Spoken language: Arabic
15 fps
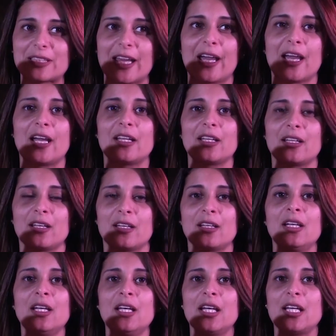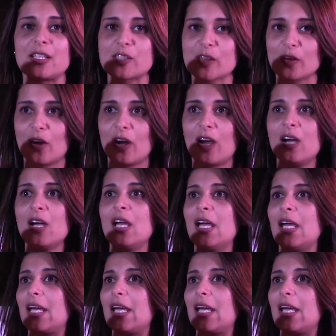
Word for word: بتاع الصناعه